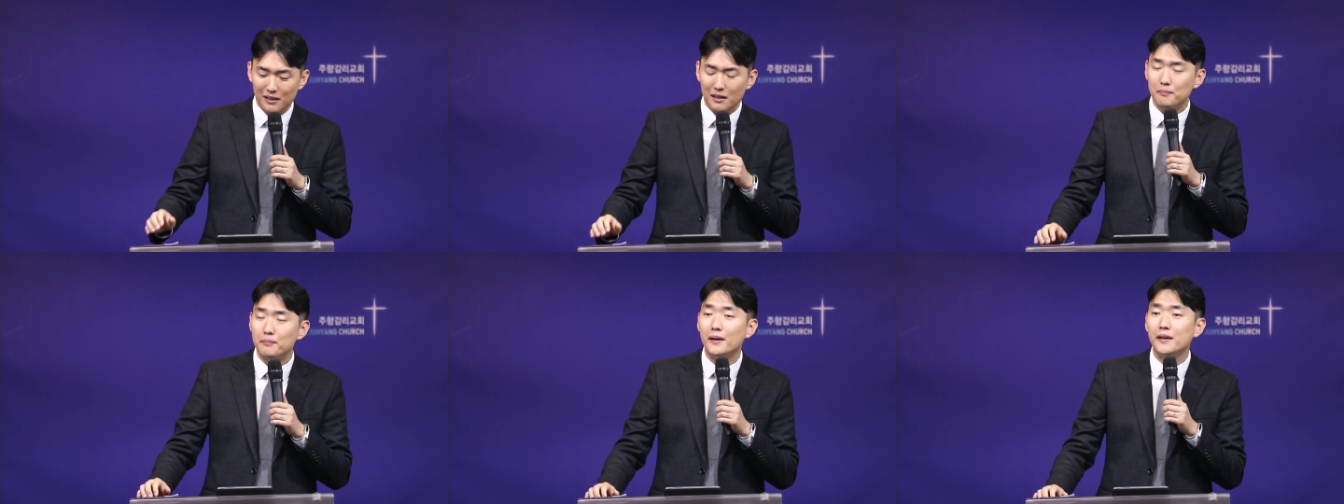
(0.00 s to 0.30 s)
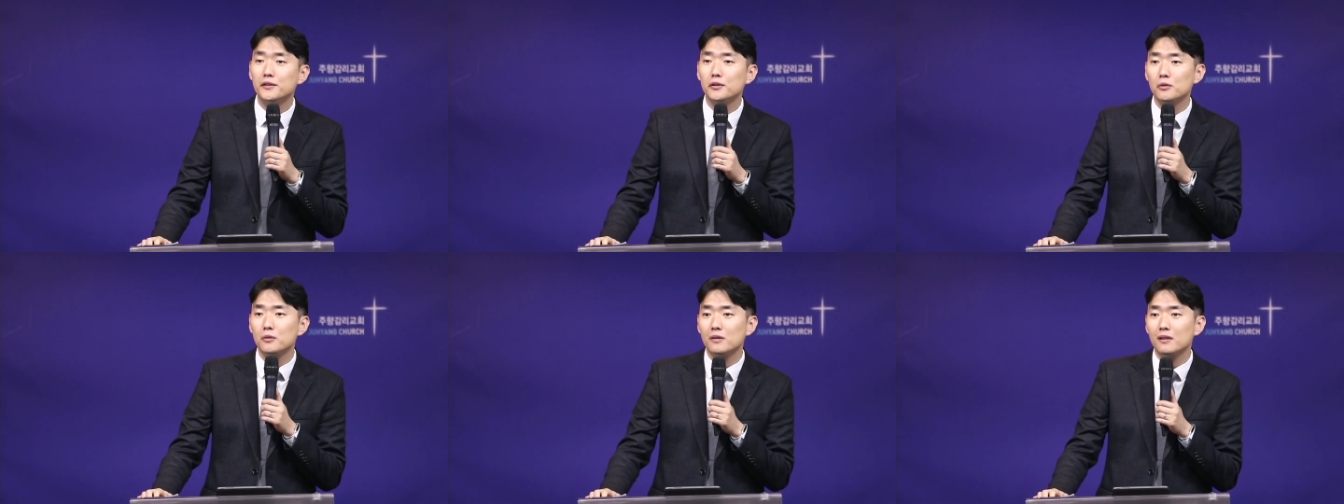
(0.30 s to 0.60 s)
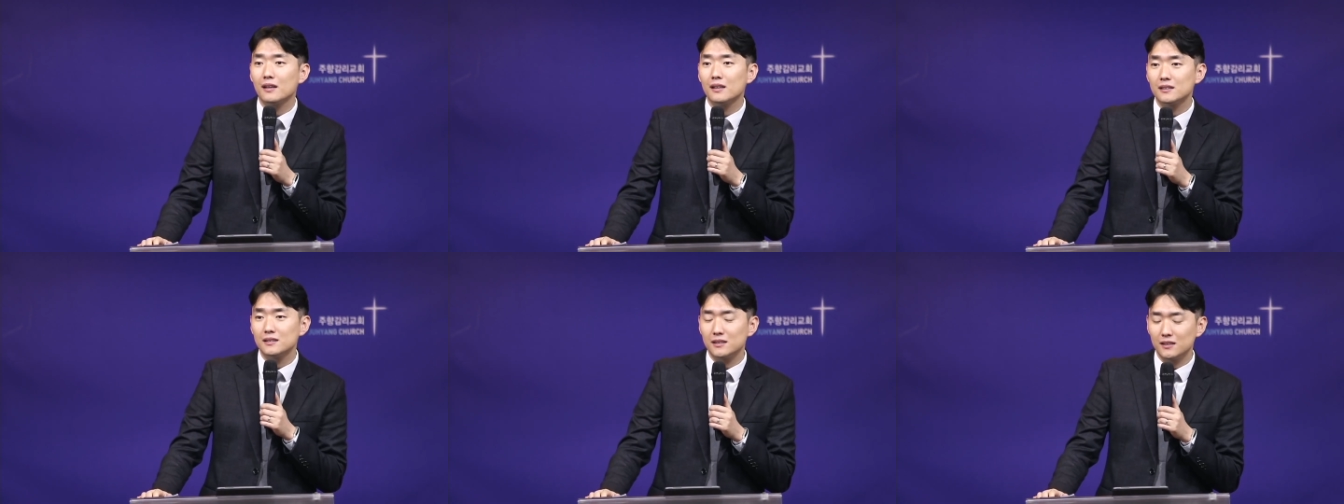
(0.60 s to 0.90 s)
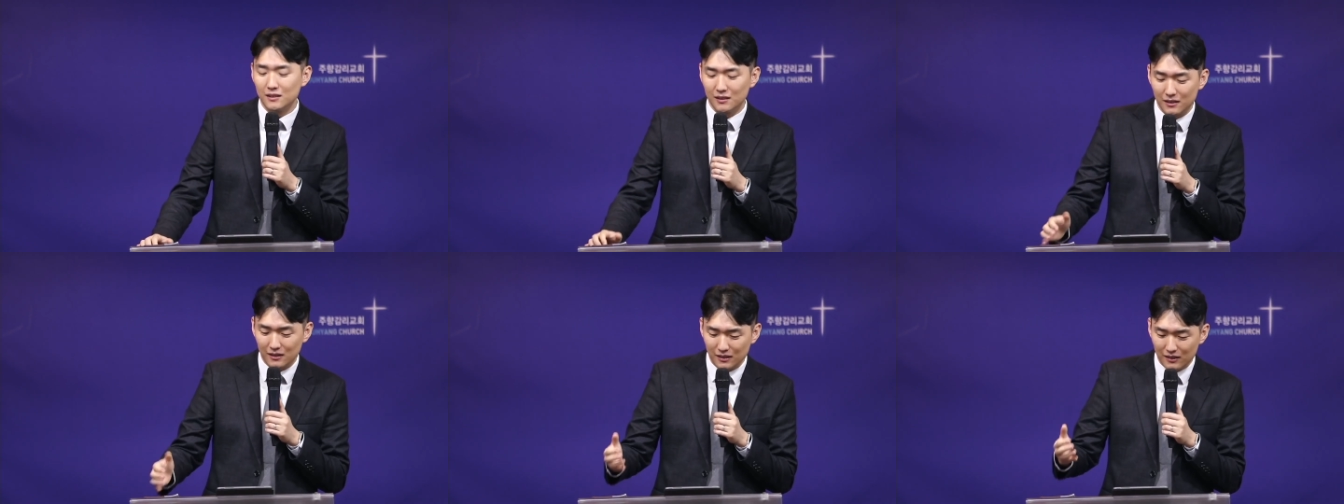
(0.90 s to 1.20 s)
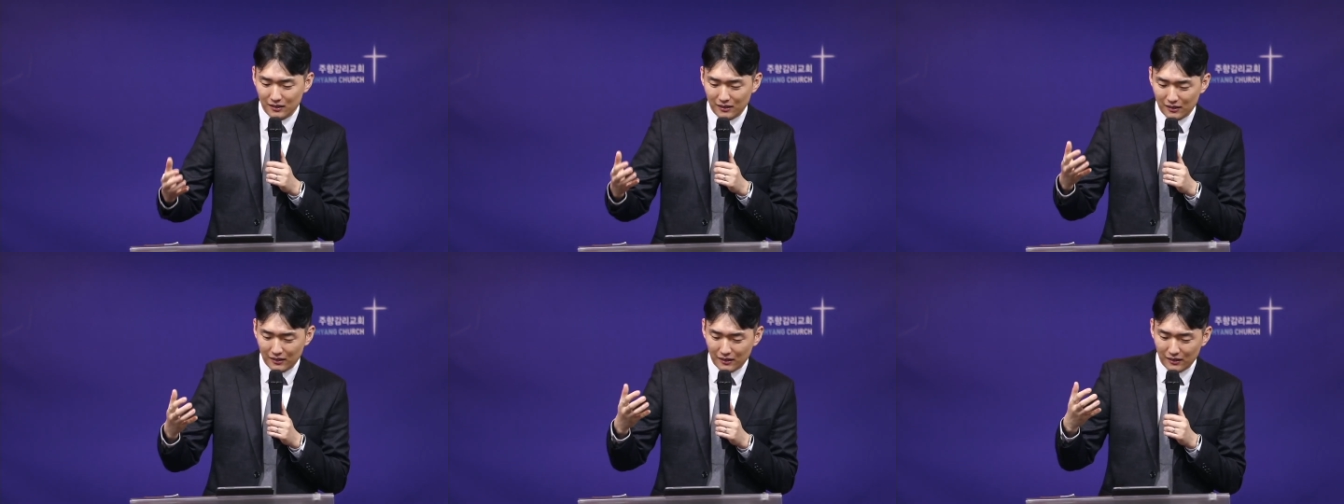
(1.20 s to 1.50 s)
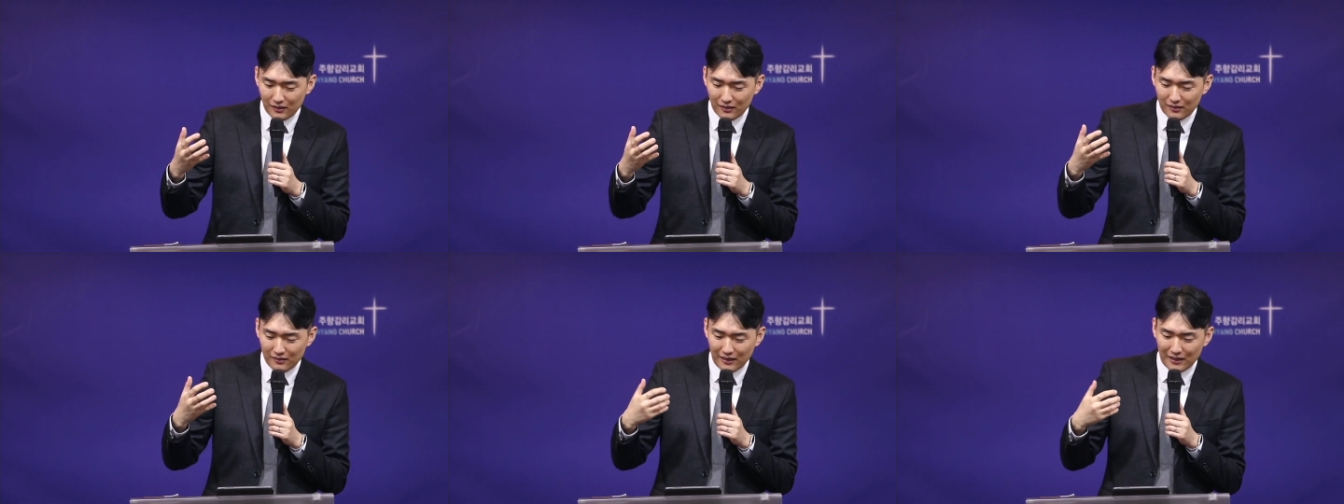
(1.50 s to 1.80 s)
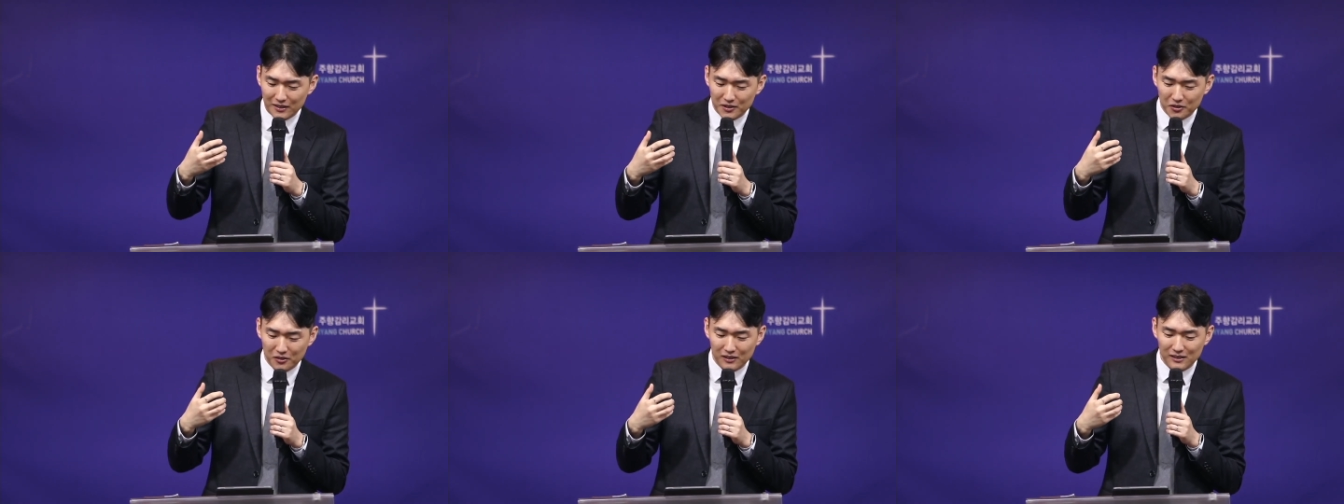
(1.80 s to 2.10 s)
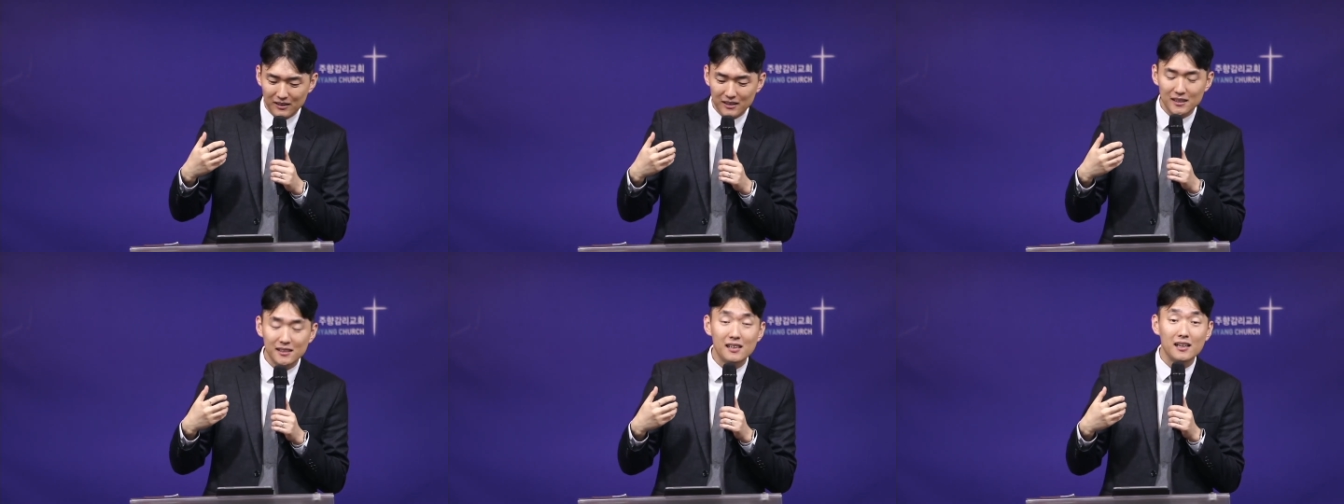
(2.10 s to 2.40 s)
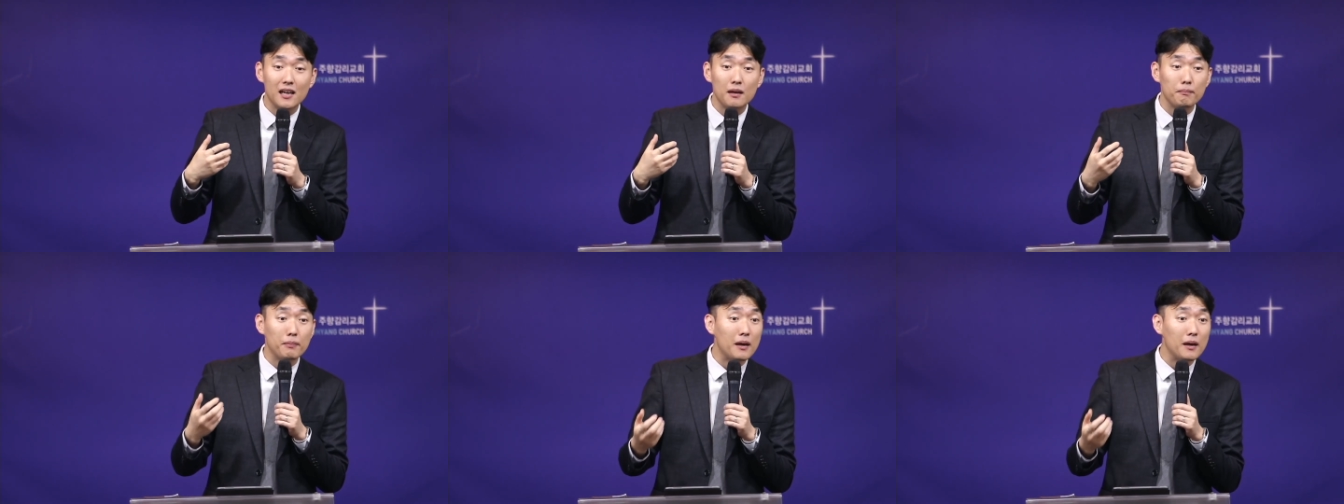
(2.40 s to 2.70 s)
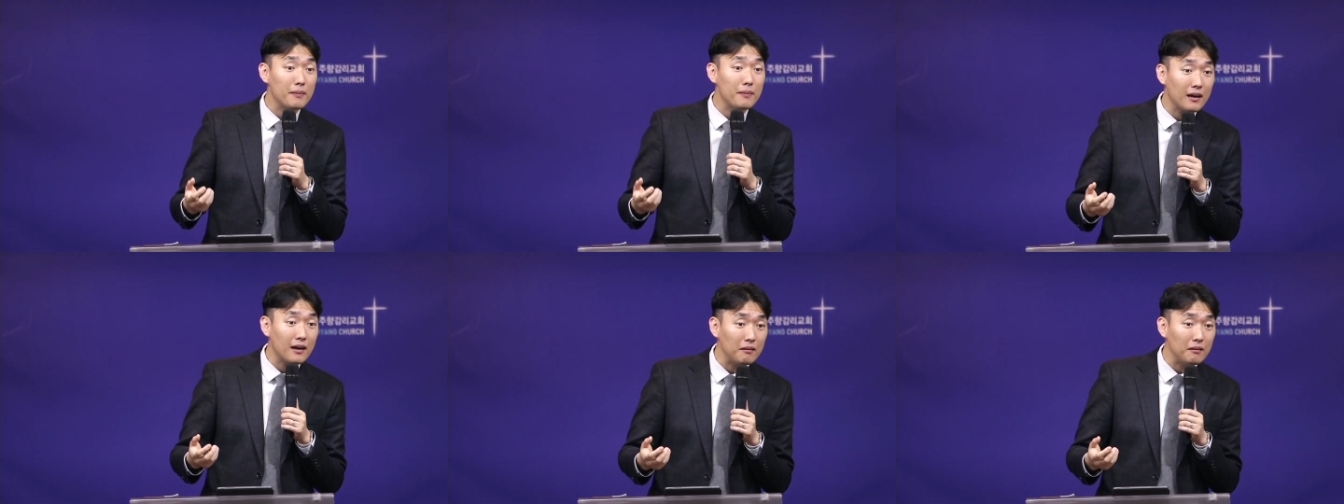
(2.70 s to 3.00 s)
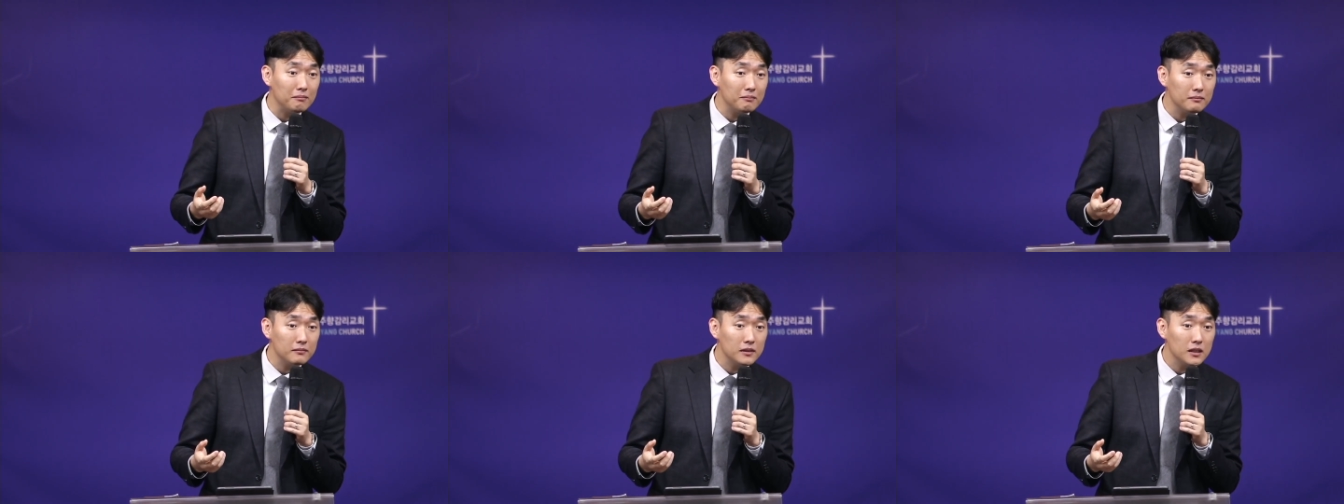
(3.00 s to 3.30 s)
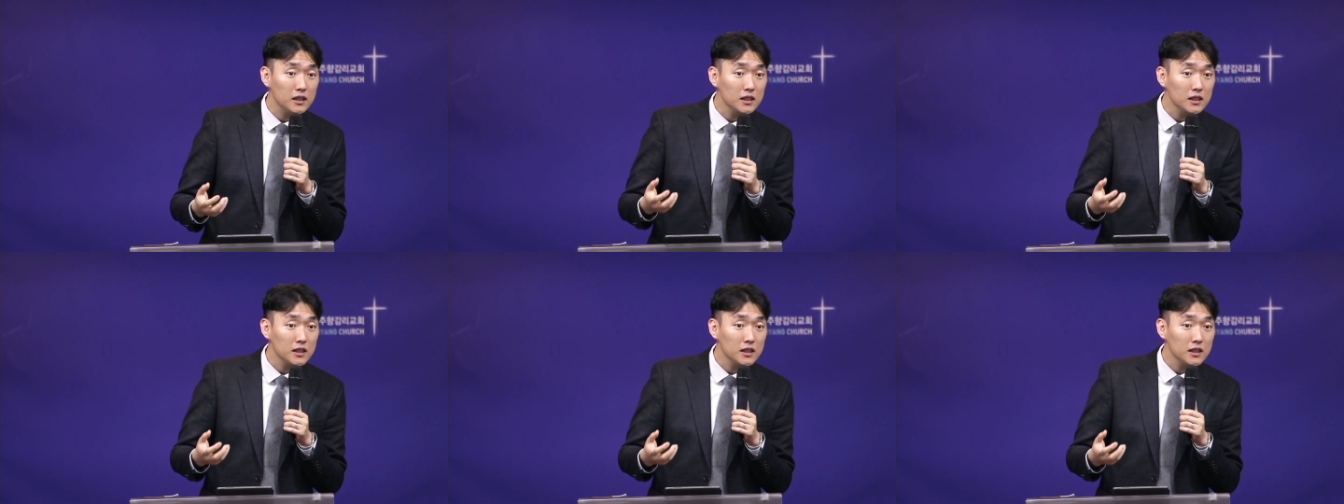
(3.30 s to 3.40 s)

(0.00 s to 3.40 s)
베드로와 같이 내적인 신앙의 패배감,